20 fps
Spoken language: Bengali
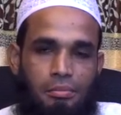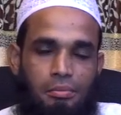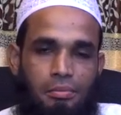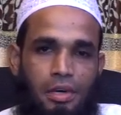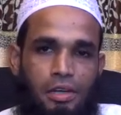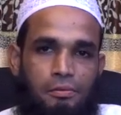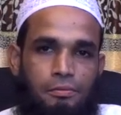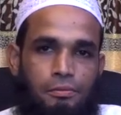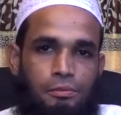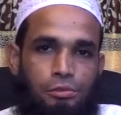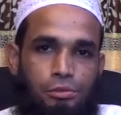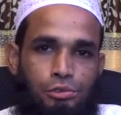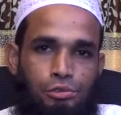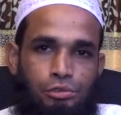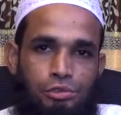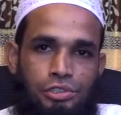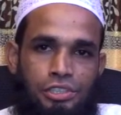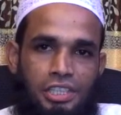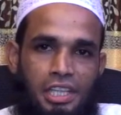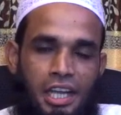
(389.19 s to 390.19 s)
মারফু
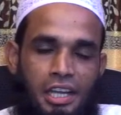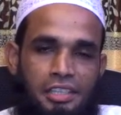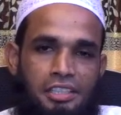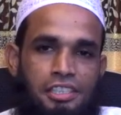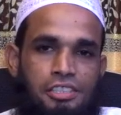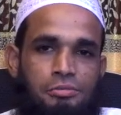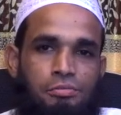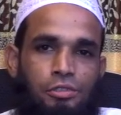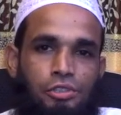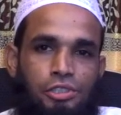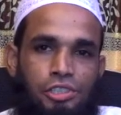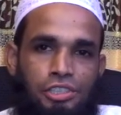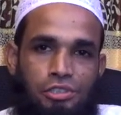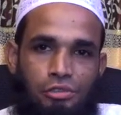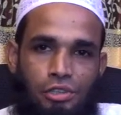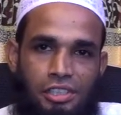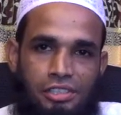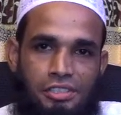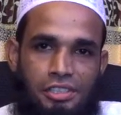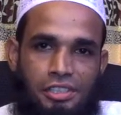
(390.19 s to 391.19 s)
সূত্রে হাদিস বর্ণিত
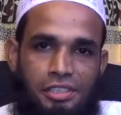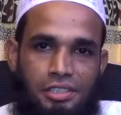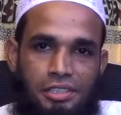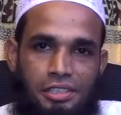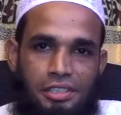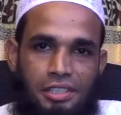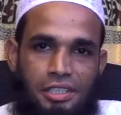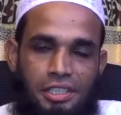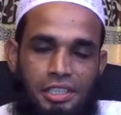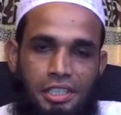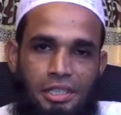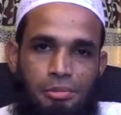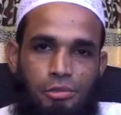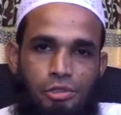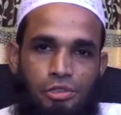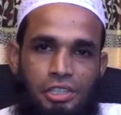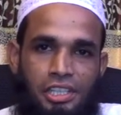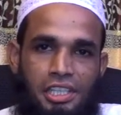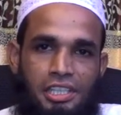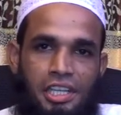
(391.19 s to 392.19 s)
আছে এবং
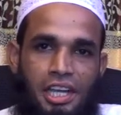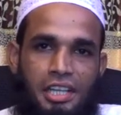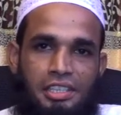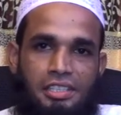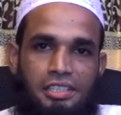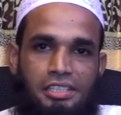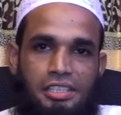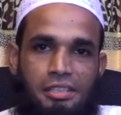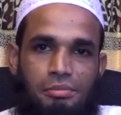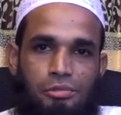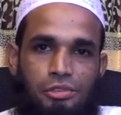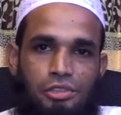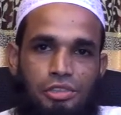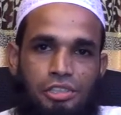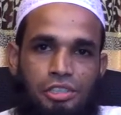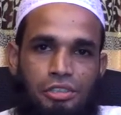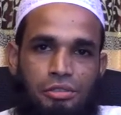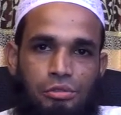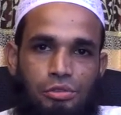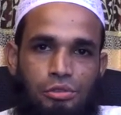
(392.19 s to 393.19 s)
এই হাদিসের
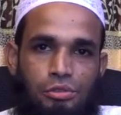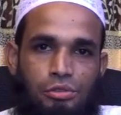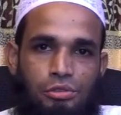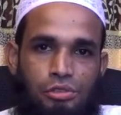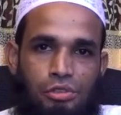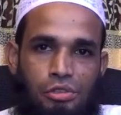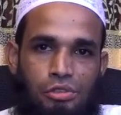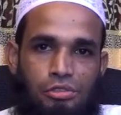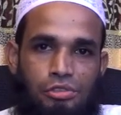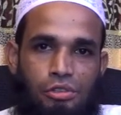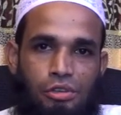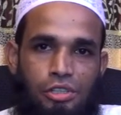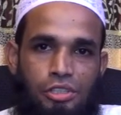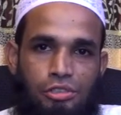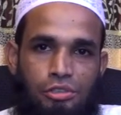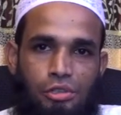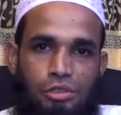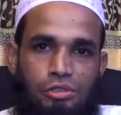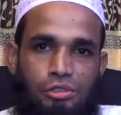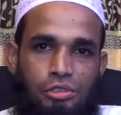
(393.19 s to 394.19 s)
মধ্যে কোনো সংশয়
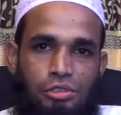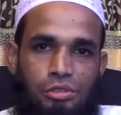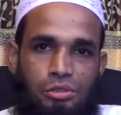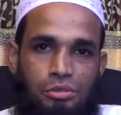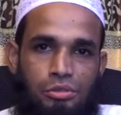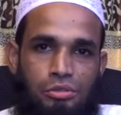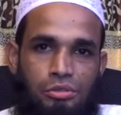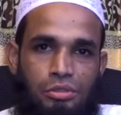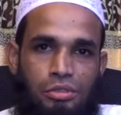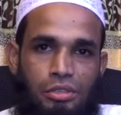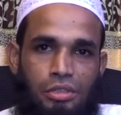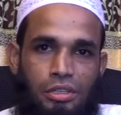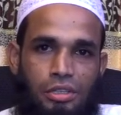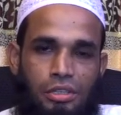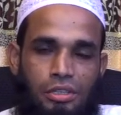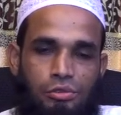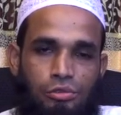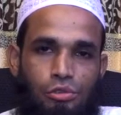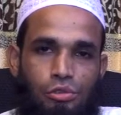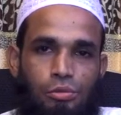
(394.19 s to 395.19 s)
সন্দেহ
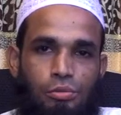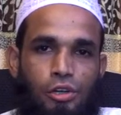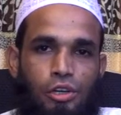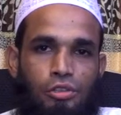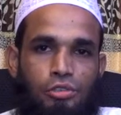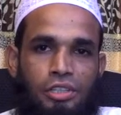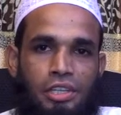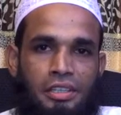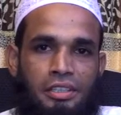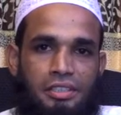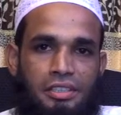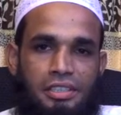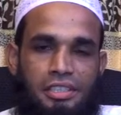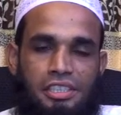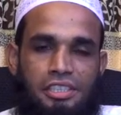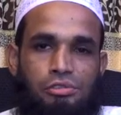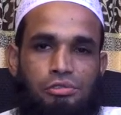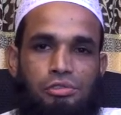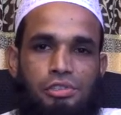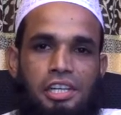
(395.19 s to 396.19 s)
দুর্বলতার
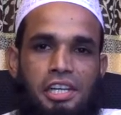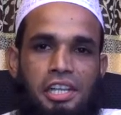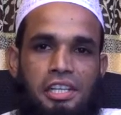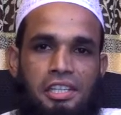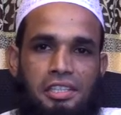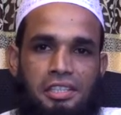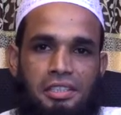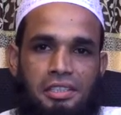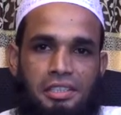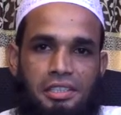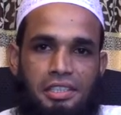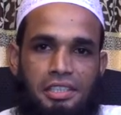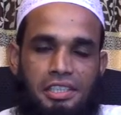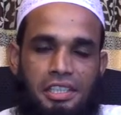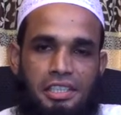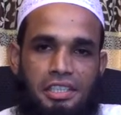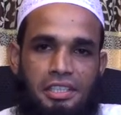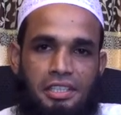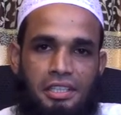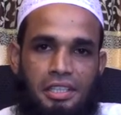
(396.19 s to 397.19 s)
কিছু নেই
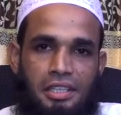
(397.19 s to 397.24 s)
এটাই